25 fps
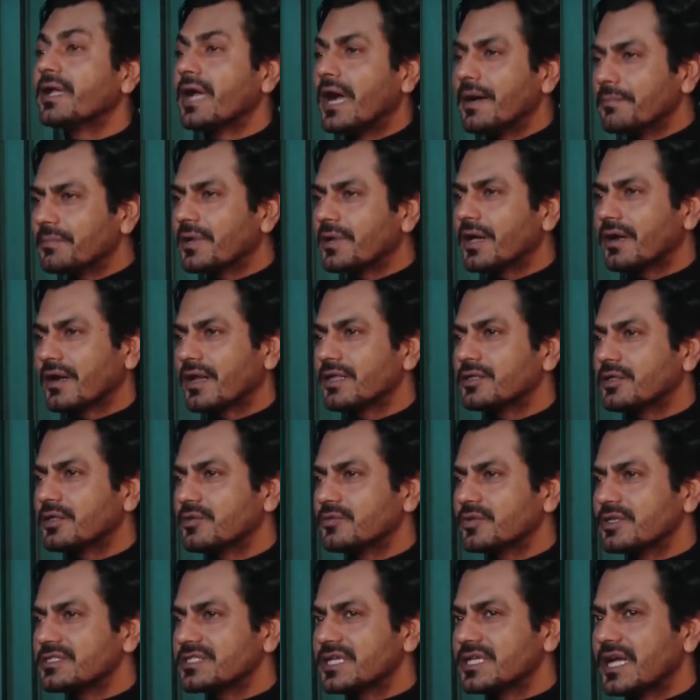जिनका ये
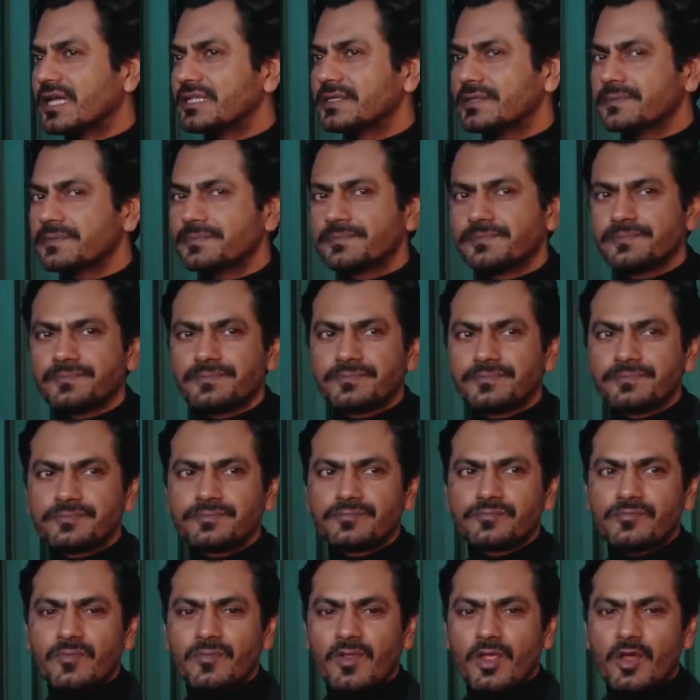मानना है कि
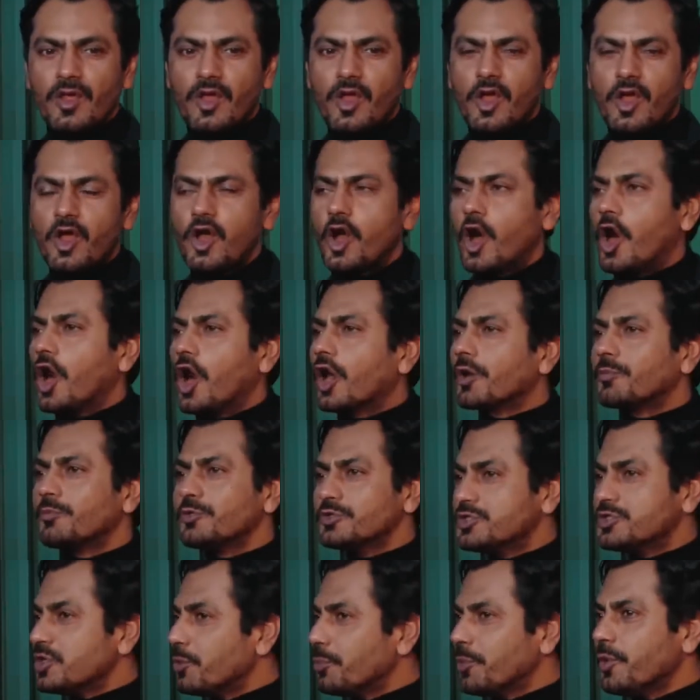मुसीबत के समय
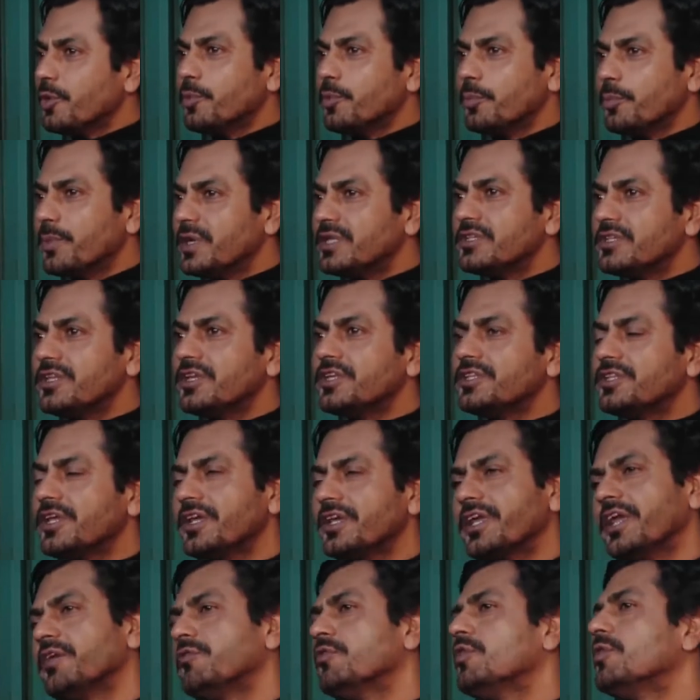में स्टार्स को ऐसी
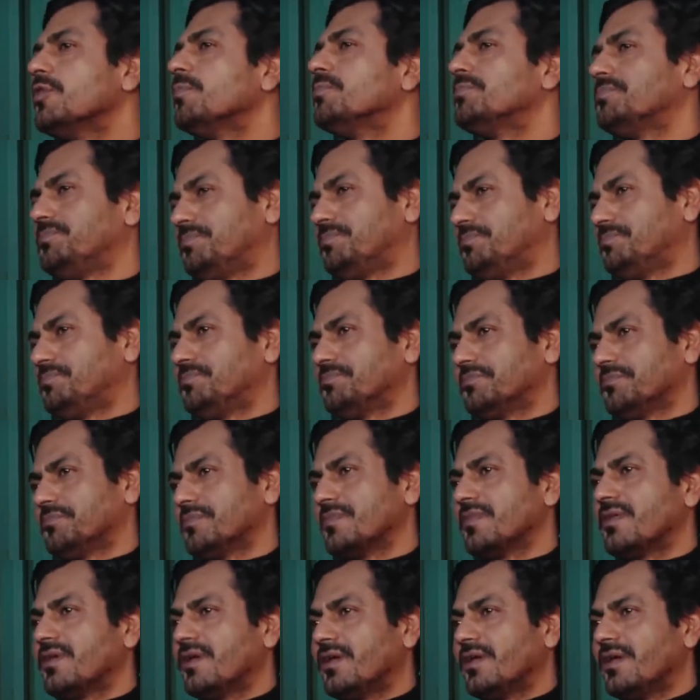तस्वीरें नहीं
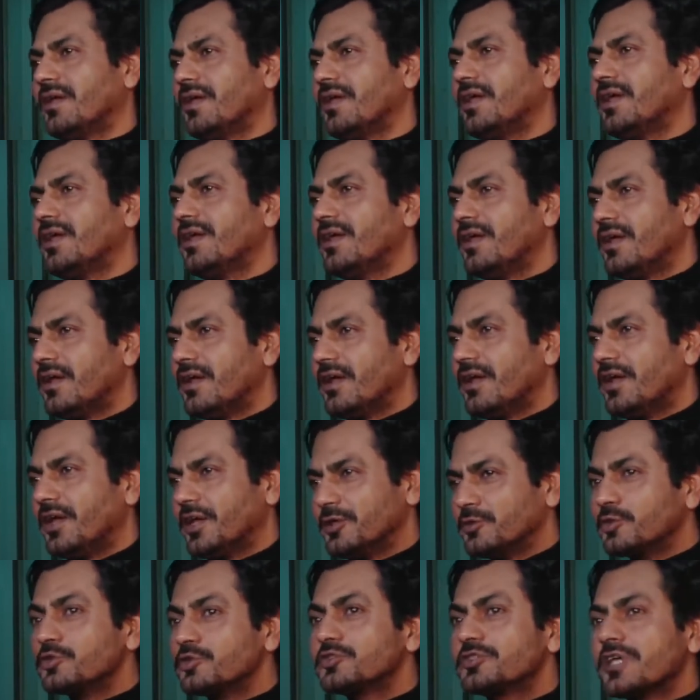पोस्ट करनी चाहिए
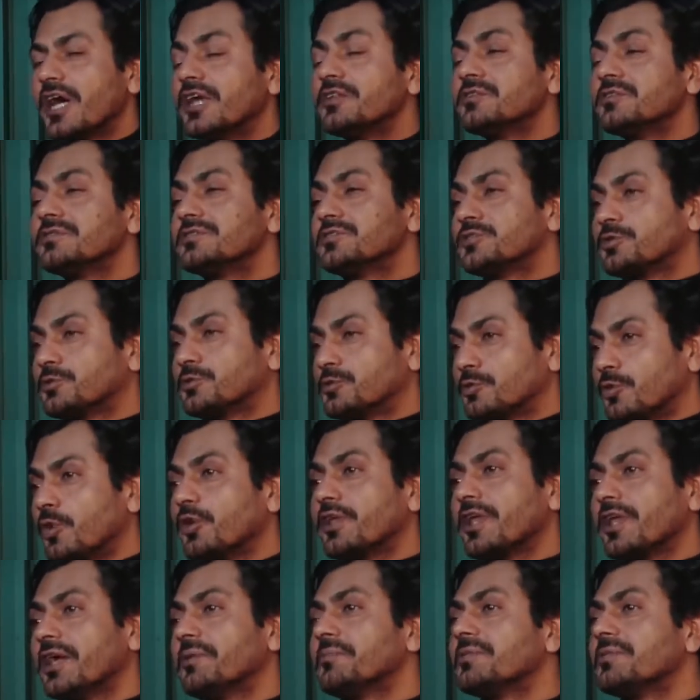भले ही वो कहीं भी जाए